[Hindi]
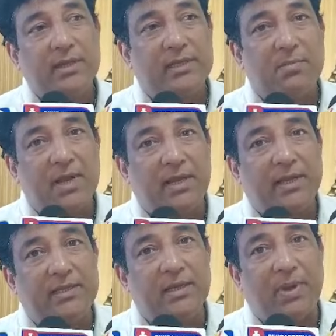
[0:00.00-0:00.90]
से मैंने
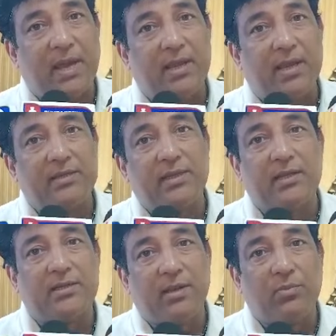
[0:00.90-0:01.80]
निजे
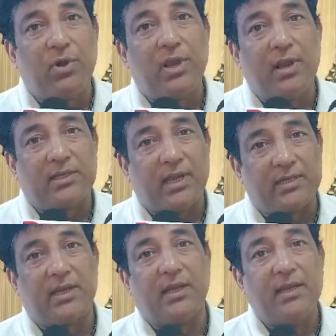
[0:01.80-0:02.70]
फाइनान्सील स्टेबुल है
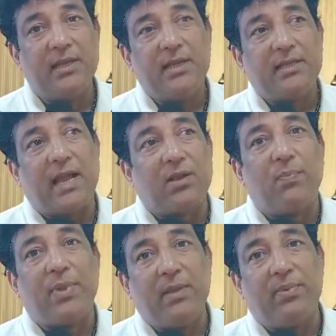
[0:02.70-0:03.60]
सांगे सांगे
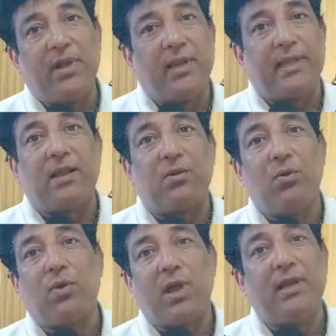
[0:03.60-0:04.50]
पेरीफेरी
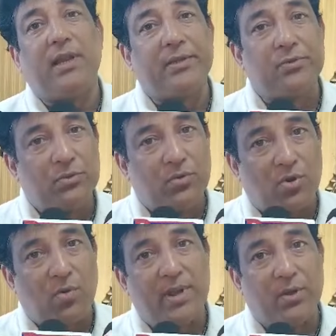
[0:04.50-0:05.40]
लोकालीटे जो
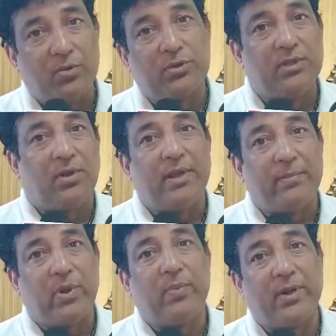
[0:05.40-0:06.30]
लोक मैंने रोचान
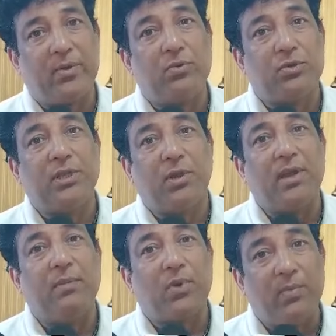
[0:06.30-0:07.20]
अनएम्प्लयमेंट रोचान
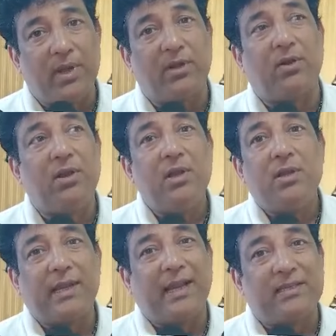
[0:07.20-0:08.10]
अनएम्प्लयमेंटर
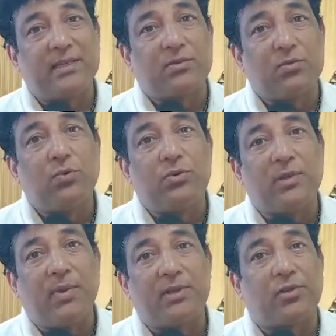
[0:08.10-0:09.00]
क्राइसीस को
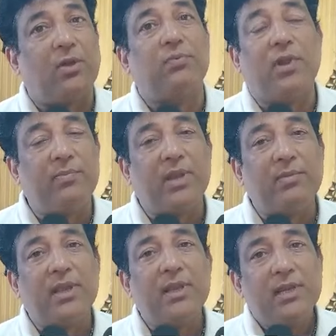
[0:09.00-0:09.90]
से सल्व
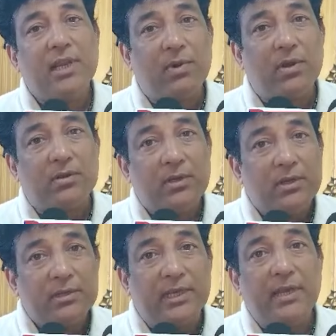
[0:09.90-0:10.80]
करें
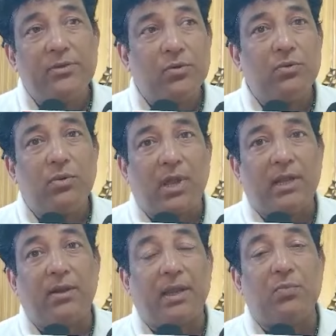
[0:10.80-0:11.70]
से जो
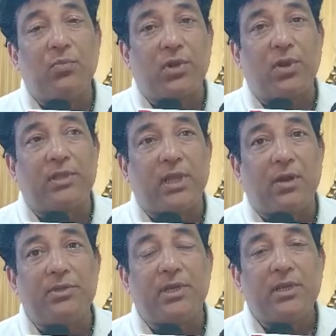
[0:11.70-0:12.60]
लोकालीटर केन्द्र मुख्य कथ
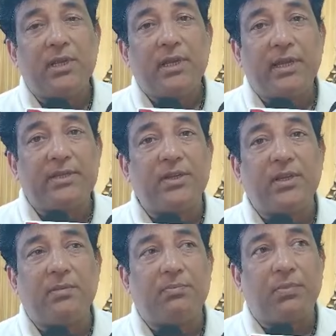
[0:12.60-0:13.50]
हो
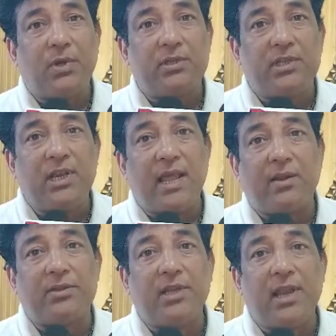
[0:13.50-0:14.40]
कि
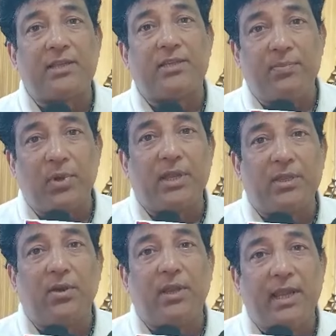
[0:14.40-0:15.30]
जिलार जिला
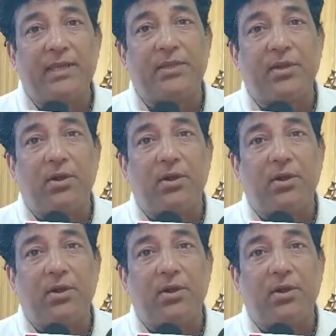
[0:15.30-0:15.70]
शिल्पकेंद्र डीआईसी